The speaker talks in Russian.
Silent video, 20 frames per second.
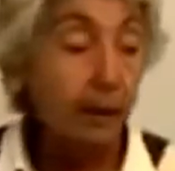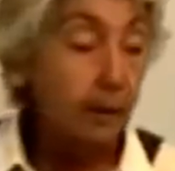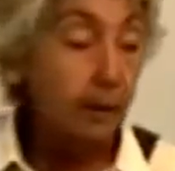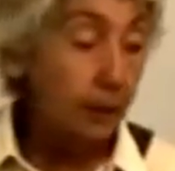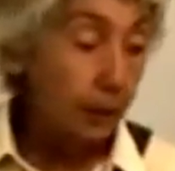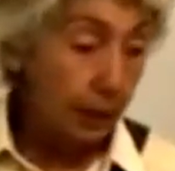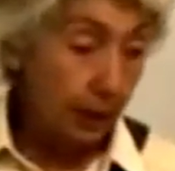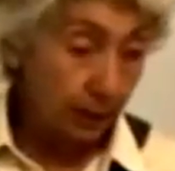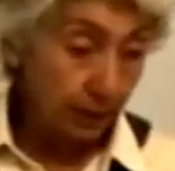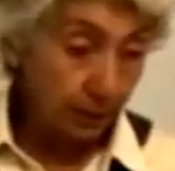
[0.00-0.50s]

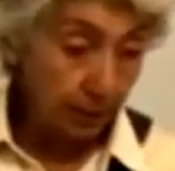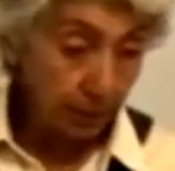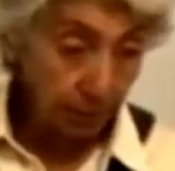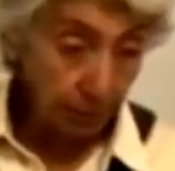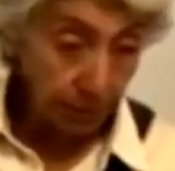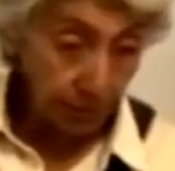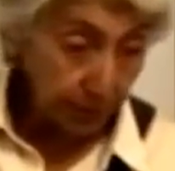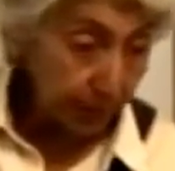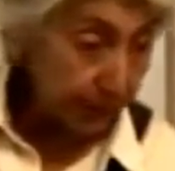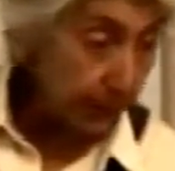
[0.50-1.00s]

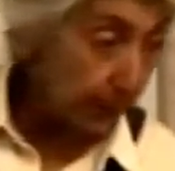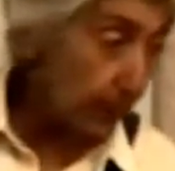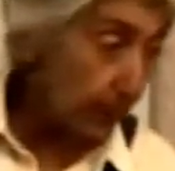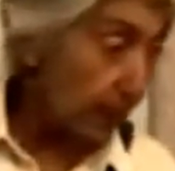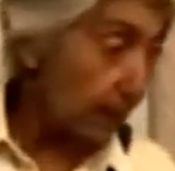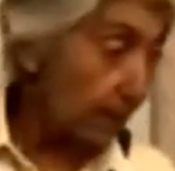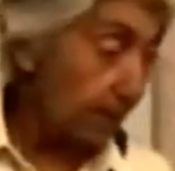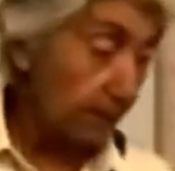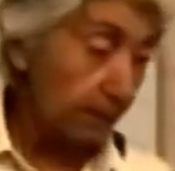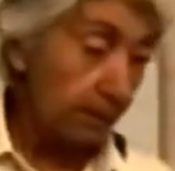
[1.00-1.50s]
отличающуюся
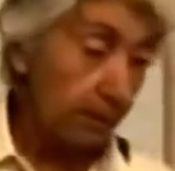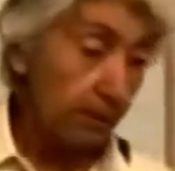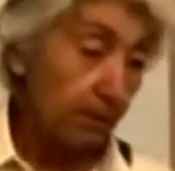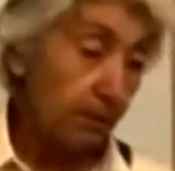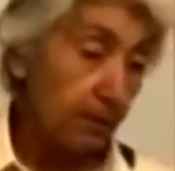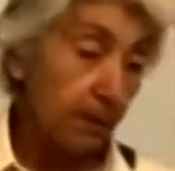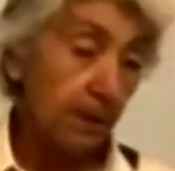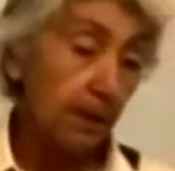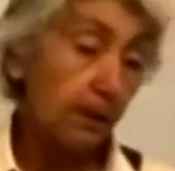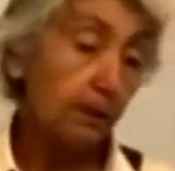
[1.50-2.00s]
от
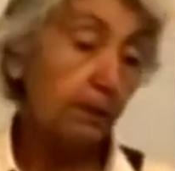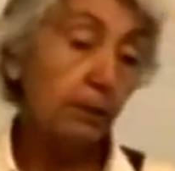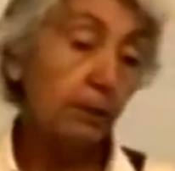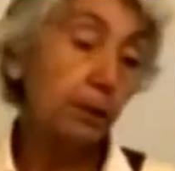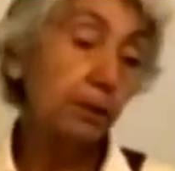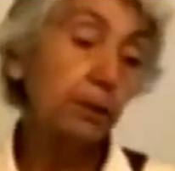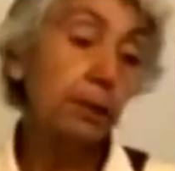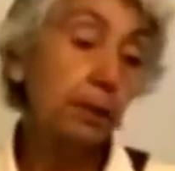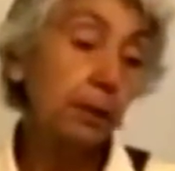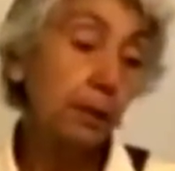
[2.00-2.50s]
белковой молекулы
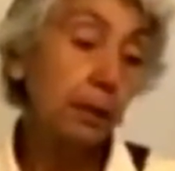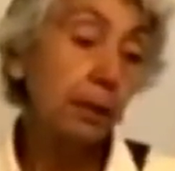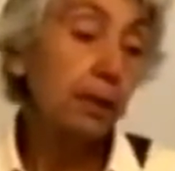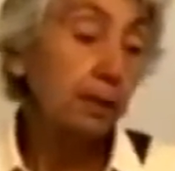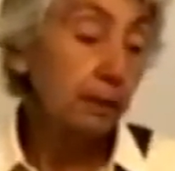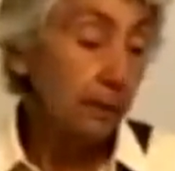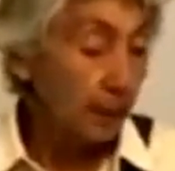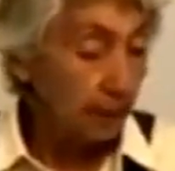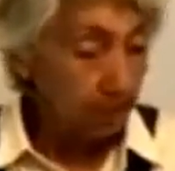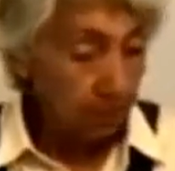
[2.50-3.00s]
человека.
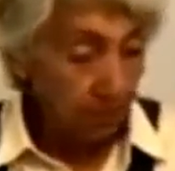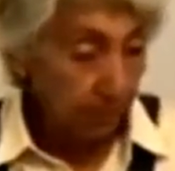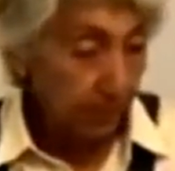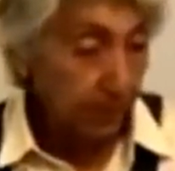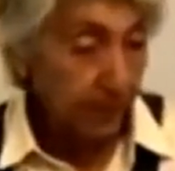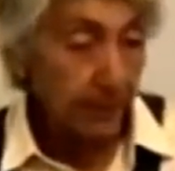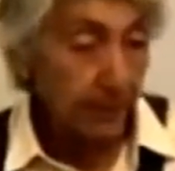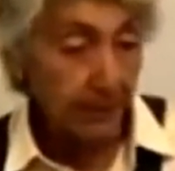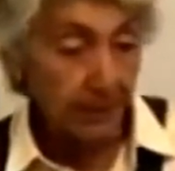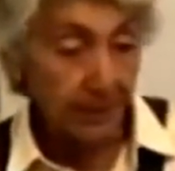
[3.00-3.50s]
Вы этому
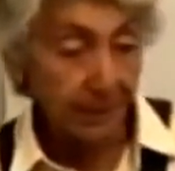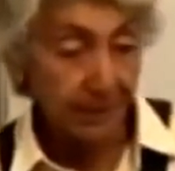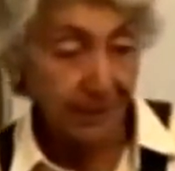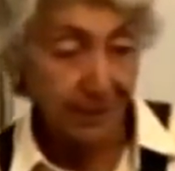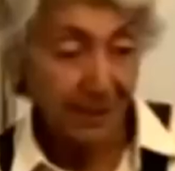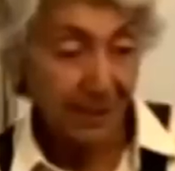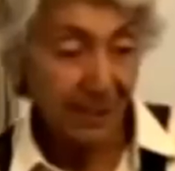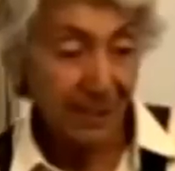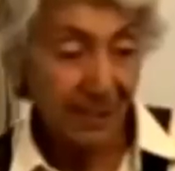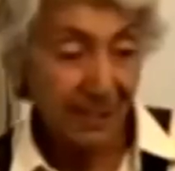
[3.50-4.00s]
верите или
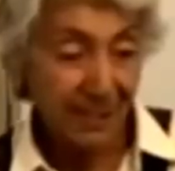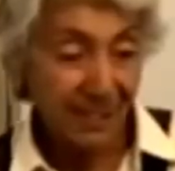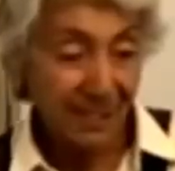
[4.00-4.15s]
нет?